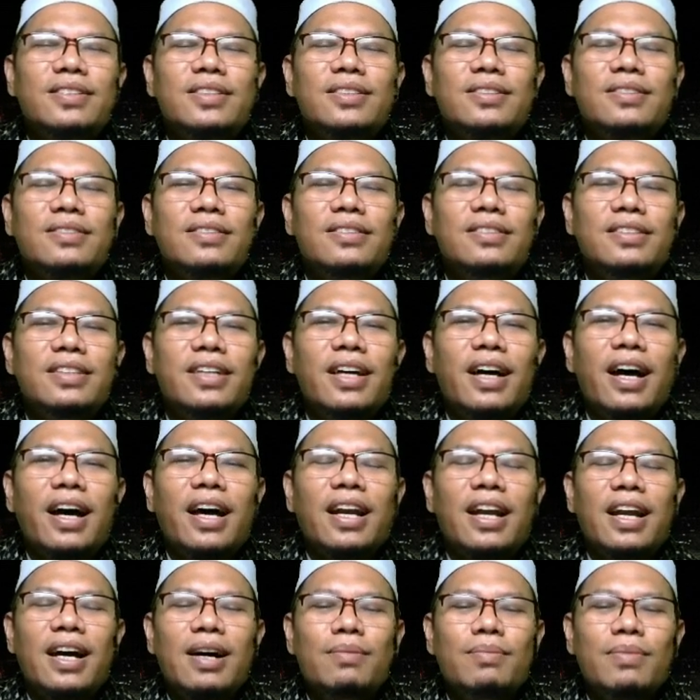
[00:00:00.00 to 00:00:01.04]
Sesungguhnya
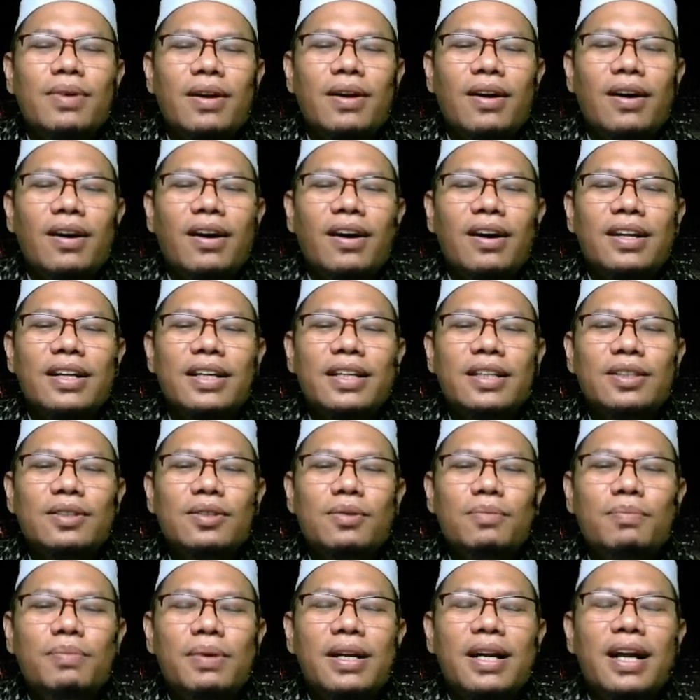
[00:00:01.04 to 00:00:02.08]
al-abror
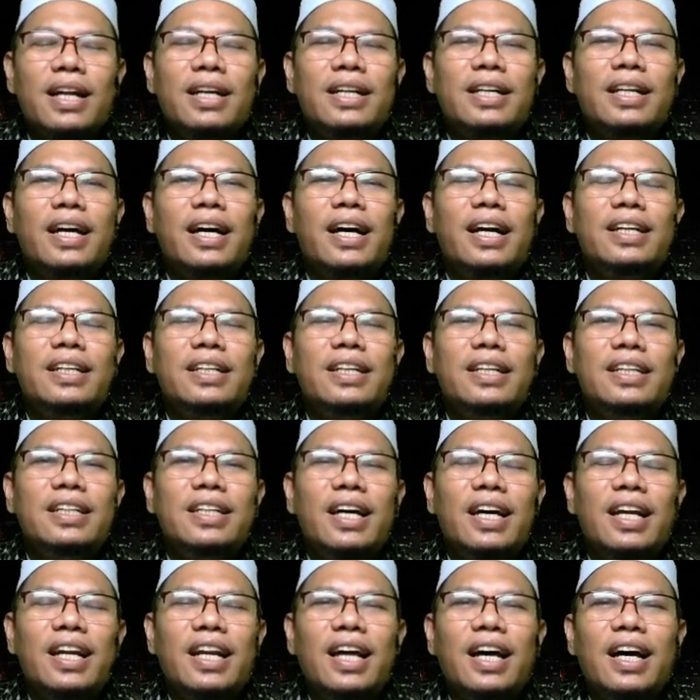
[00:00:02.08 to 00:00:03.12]
itu berada di
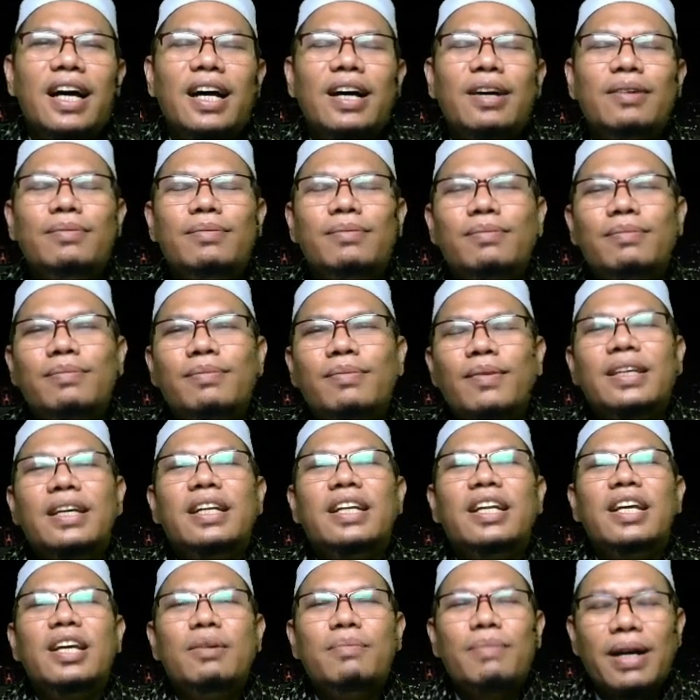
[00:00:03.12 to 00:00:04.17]
dalam
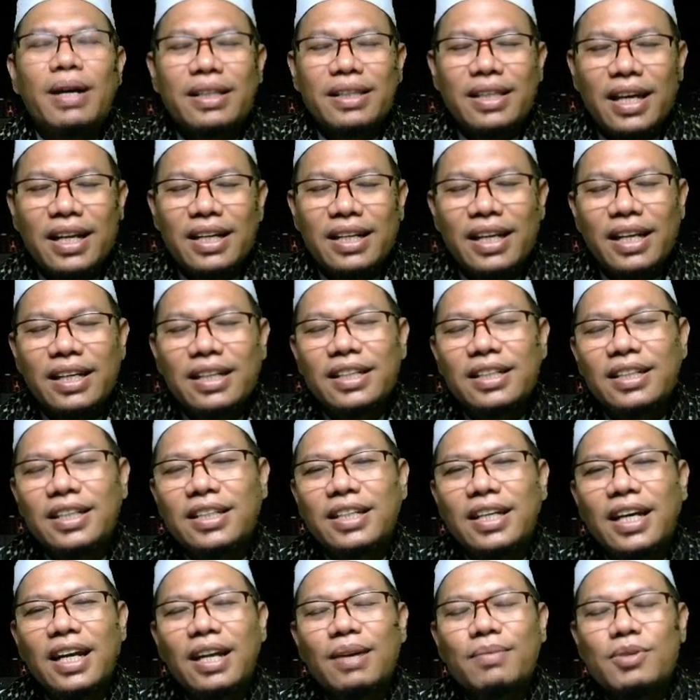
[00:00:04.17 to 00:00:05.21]
kenikmatan, yakni di
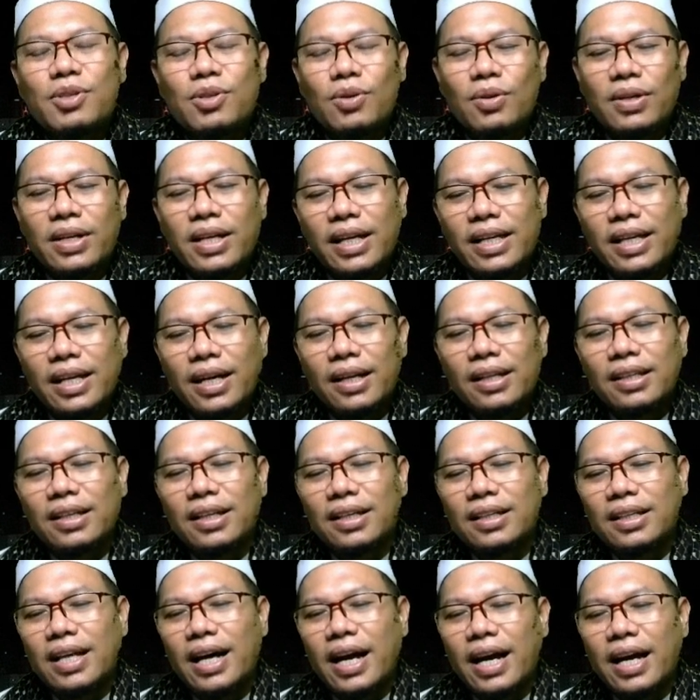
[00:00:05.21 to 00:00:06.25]
dalam surganya
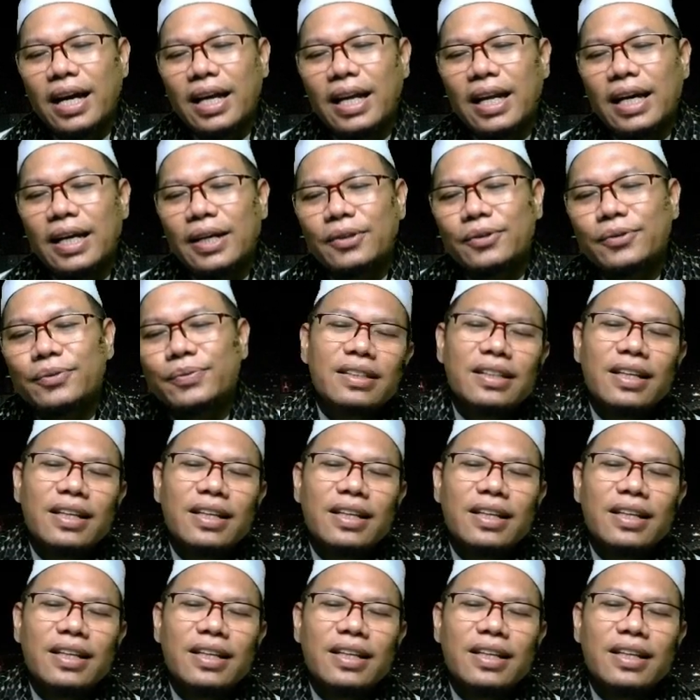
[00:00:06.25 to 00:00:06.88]
Allah Ta'ala.